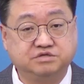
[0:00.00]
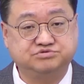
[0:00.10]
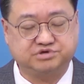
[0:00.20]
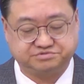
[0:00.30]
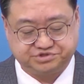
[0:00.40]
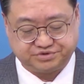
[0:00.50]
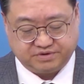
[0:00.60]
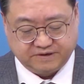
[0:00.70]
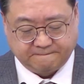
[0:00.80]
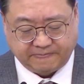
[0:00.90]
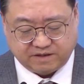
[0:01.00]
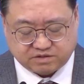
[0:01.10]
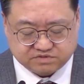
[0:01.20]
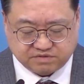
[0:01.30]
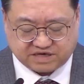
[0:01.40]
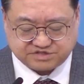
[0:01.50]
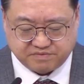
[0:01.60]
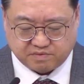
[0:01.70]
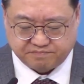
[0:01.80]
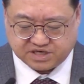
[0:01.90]
해주셨죠. 여러분 그
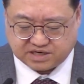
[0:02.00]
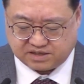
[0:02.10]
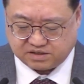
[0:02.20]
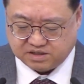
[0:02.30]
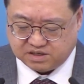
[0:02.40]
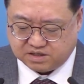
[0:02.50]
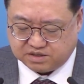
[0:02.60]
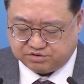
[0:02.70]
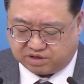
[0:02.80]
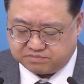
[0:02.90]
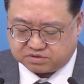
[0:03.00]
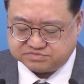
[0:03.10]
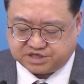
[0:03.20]
말씀이 뭡니까? 요한복음